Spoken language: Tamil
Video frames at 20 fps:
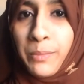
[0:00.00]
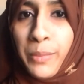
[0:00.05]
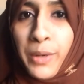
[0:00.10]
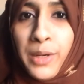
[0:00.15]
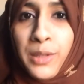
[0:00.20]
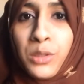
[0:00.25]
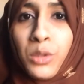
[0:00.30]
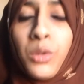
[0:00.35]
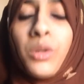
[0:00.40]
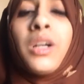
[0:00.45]

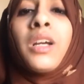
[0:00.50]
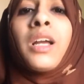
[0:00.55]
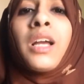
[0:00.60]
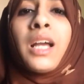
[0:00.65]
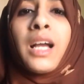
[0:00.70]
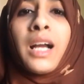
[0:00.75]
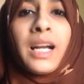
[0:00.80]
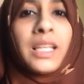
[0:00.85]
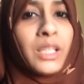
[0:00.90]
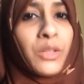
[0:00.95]
பண்ணுதோ
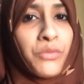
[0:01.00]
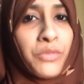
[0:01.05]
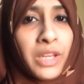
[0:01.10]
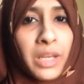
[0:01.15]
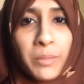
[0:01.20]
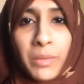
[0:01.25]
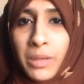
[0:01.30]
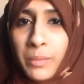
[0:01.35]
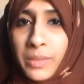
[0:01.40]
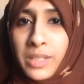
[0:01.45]
அந்த
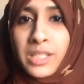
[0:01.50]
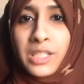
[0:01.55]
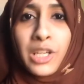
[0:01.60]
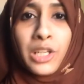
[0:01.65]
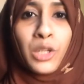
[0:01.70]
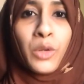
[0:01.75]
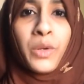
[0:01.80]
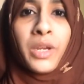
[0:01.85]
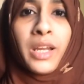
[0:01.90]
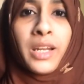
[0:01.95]
ஃபீமேல்
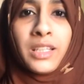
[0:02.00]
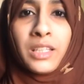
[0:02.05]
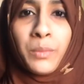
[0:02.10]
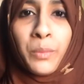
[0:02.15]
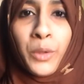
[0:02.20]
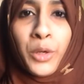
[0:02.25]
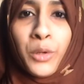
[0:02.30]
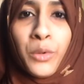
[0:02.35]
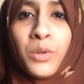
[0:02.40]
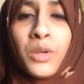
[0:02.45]
மஸ்கிட்டோ இறந்து
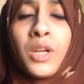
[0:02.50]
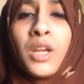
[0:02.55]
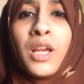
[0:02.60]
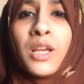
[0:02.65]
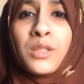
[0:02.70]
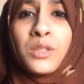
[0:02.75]
போயிடும்